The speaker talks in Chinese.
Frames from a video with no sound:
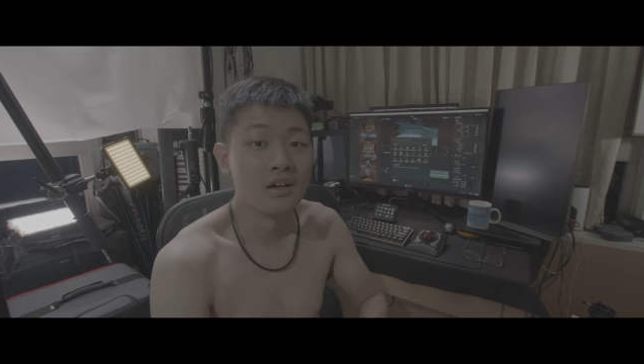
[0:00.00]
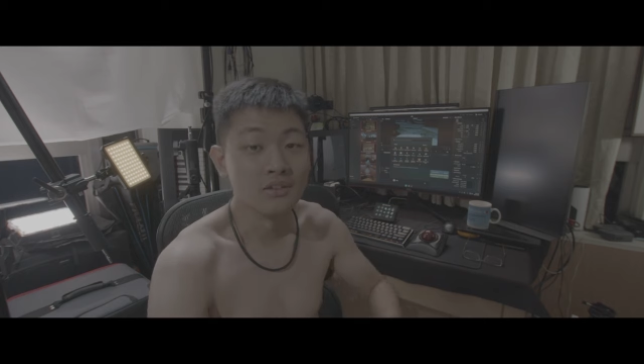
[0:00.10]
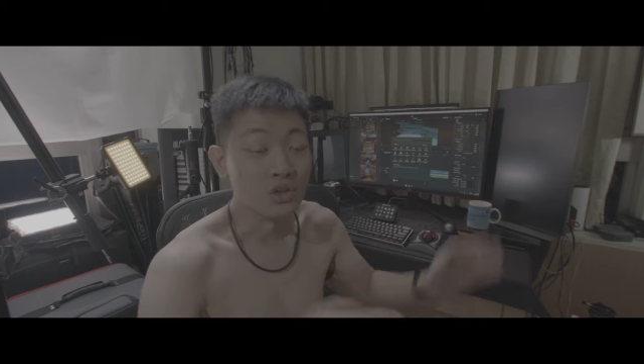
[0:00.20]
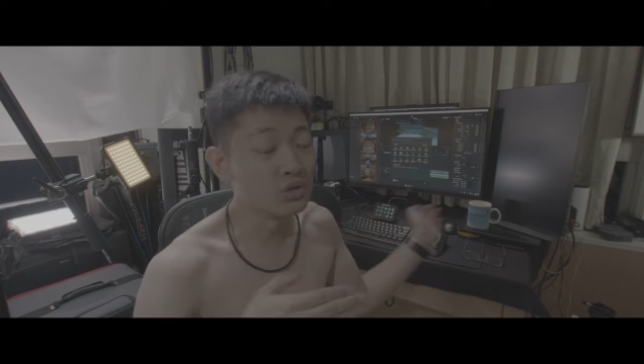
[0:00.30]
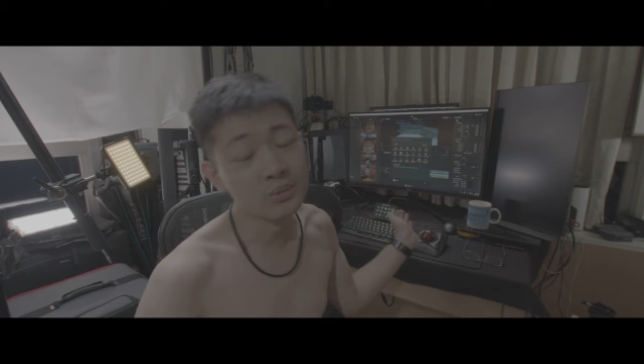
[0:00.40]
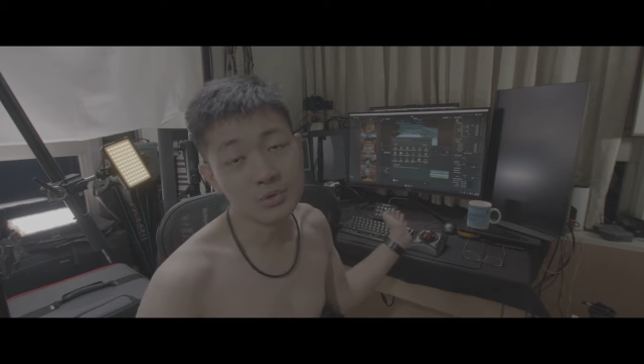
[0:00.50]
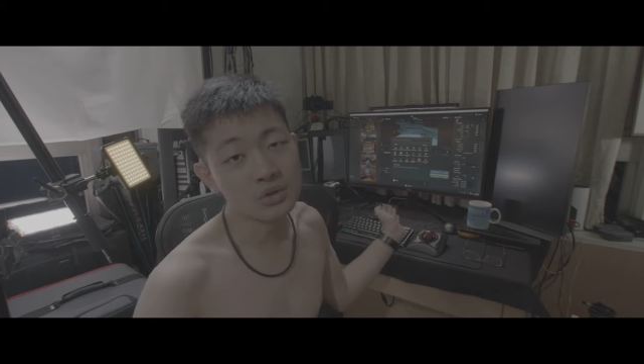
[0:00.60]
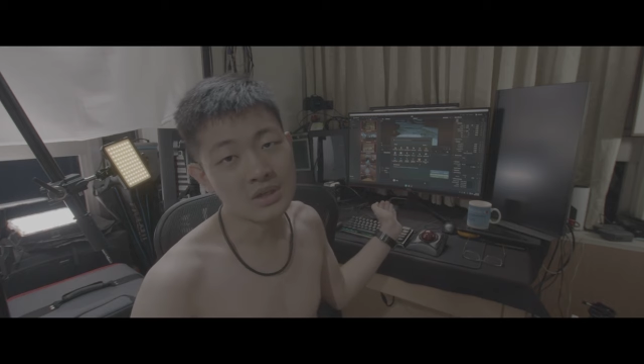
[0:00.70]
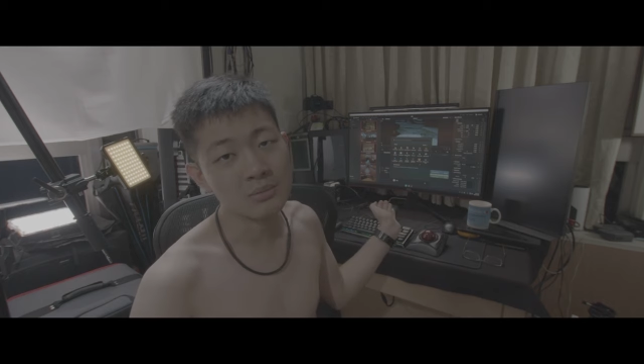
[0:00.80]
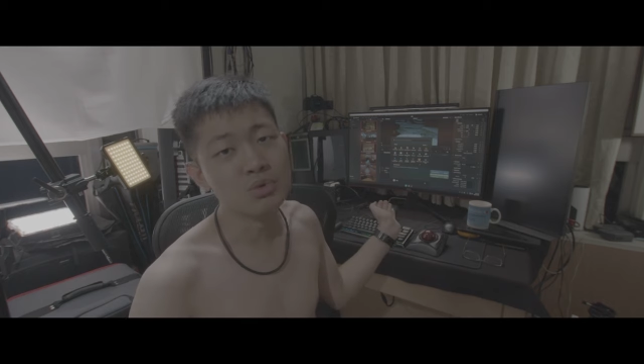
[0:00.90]
哦，那我们就
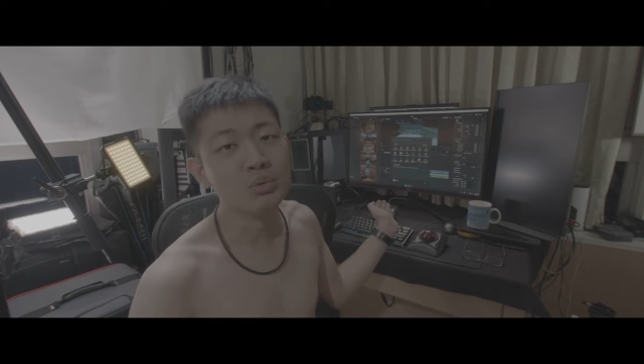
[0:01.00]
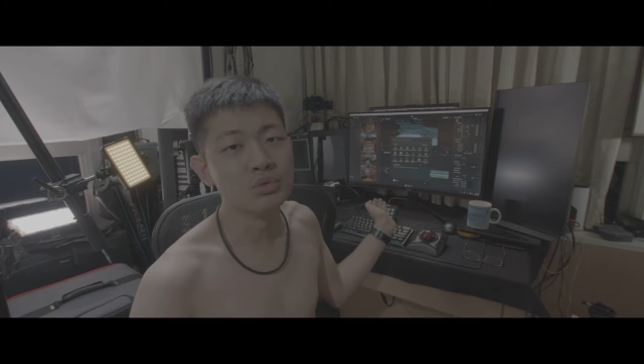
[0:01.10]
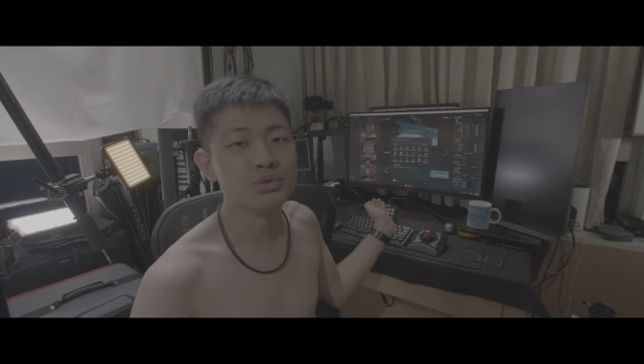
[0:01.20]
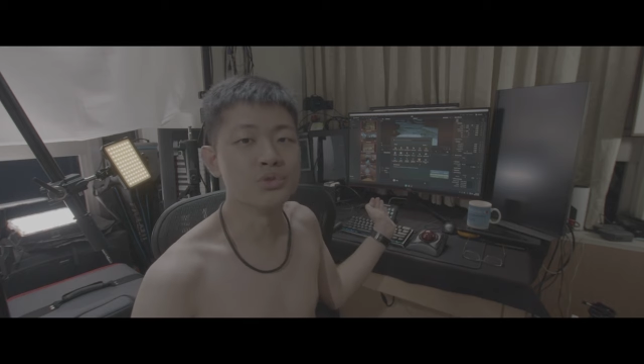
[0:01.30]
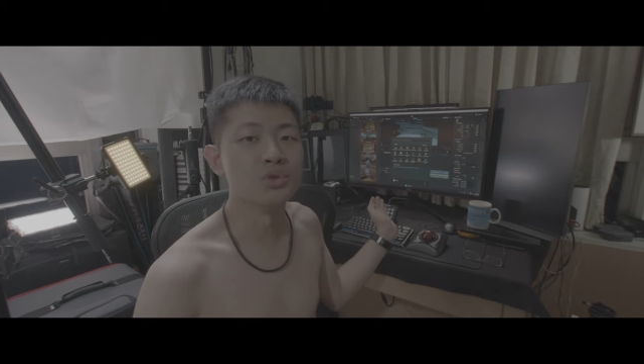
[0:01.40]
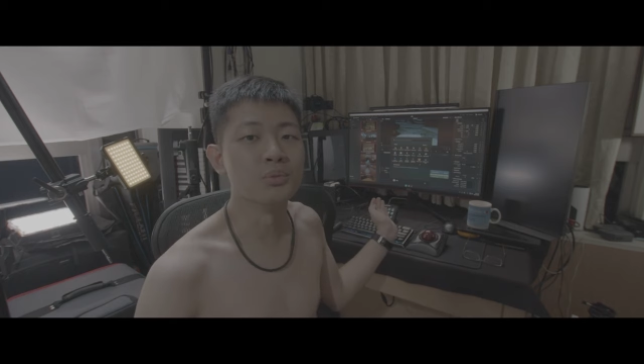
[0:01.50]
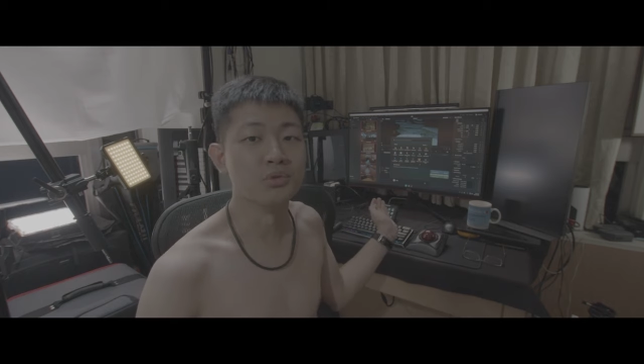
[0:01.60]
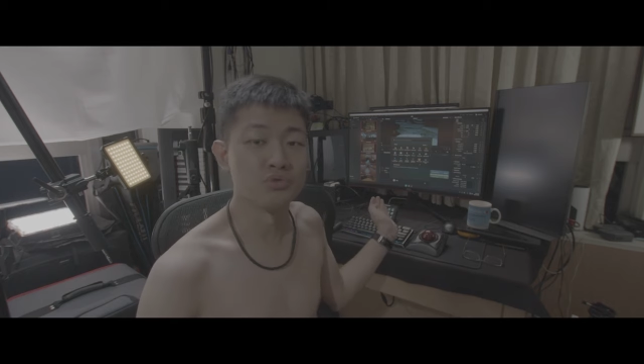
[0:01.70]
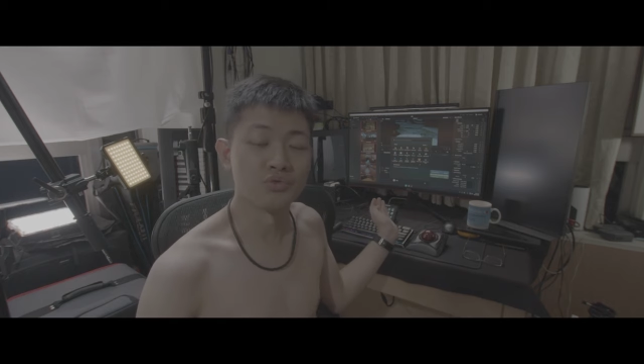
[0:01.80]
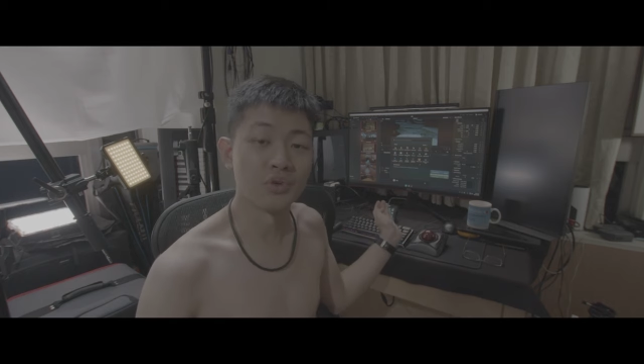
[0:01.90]
这样默默使用我们的
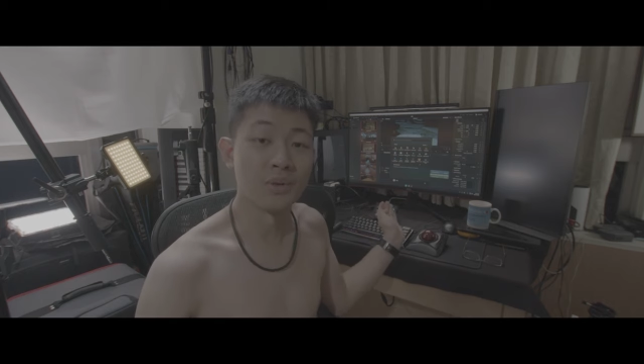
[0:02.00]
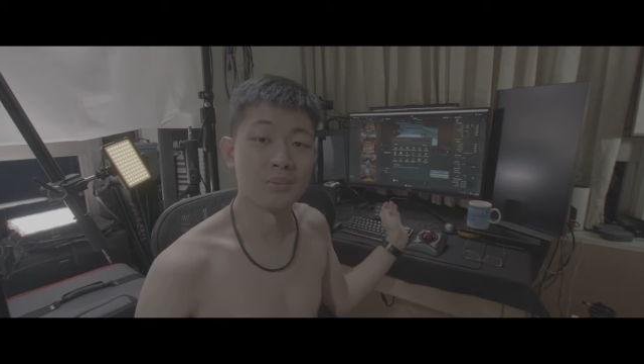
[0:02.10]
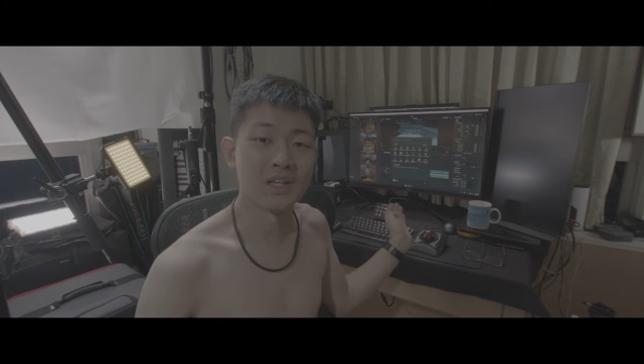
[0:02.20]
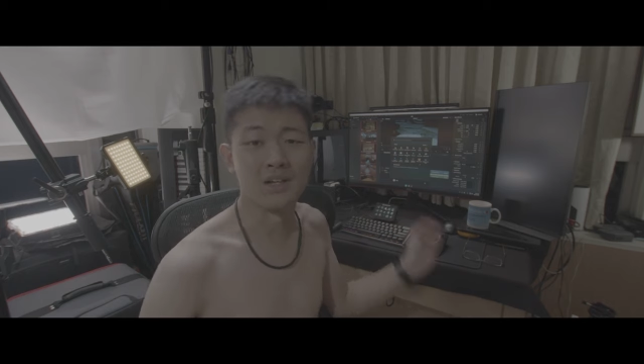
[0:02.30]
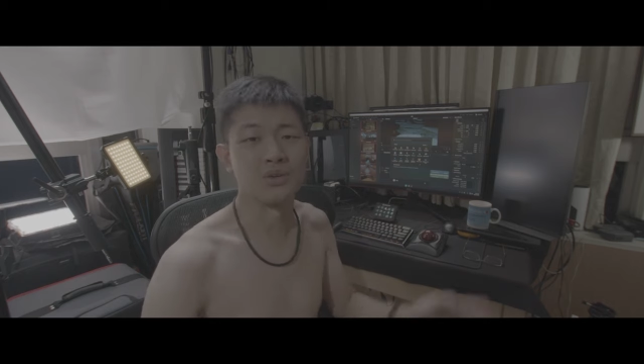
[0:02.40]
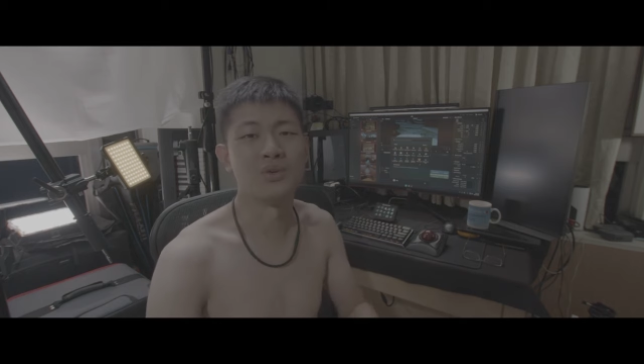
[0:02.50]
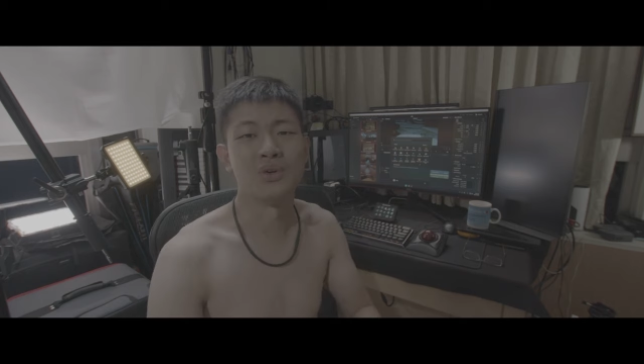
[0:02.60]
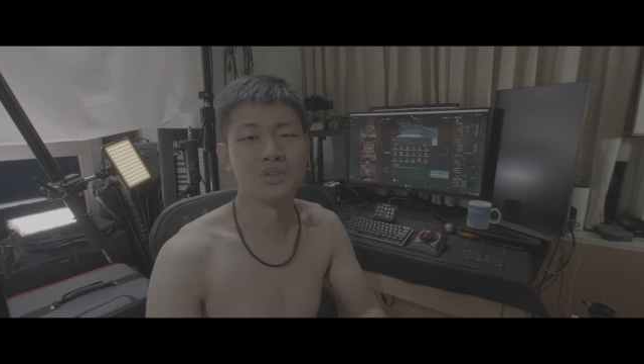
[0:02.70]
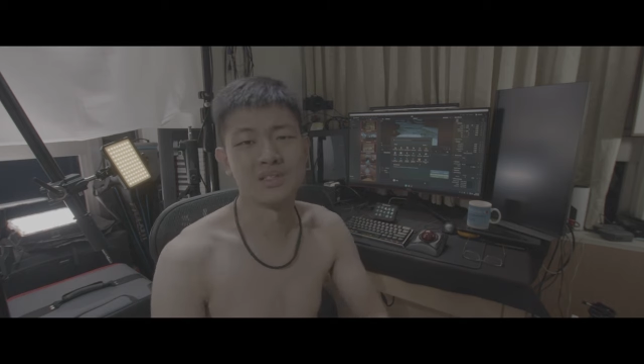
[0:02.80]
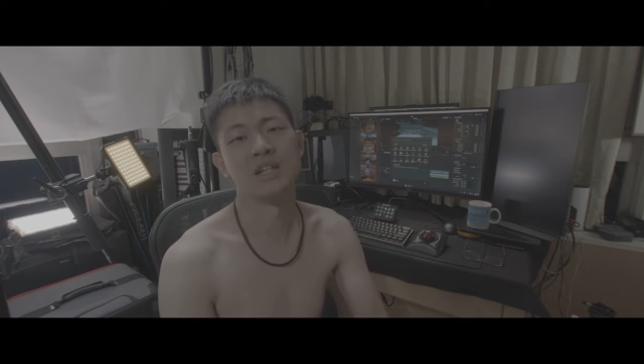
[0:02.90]
Stream Deck，快
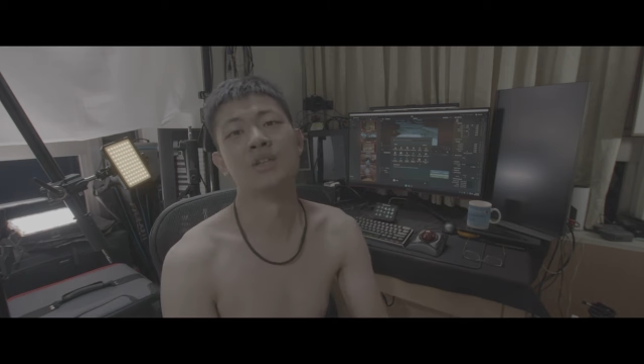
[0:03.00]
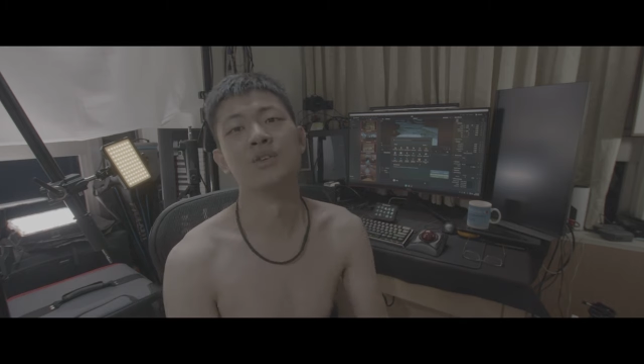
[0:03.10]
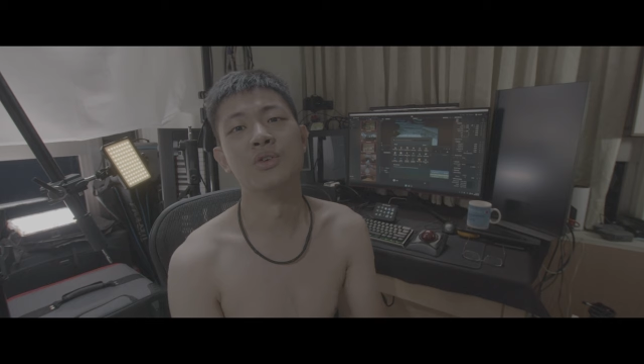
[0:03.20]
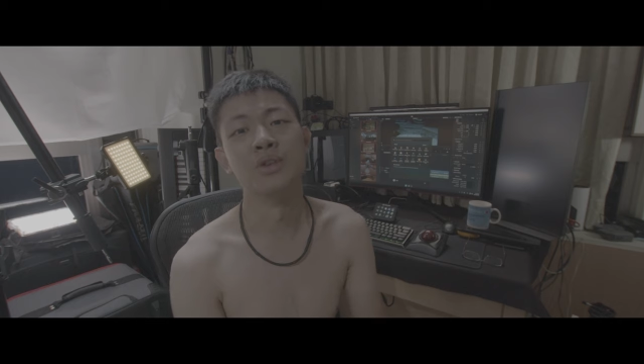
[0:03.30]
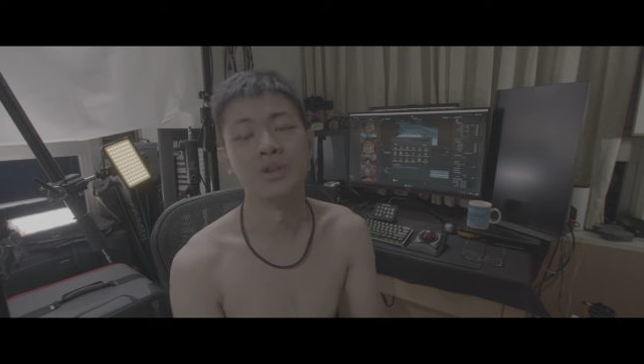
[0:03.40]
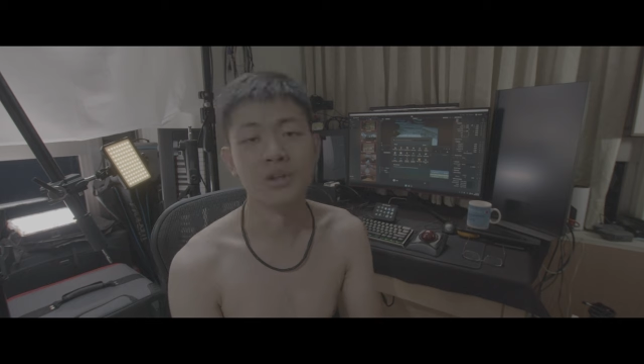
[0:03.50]
要三个月了。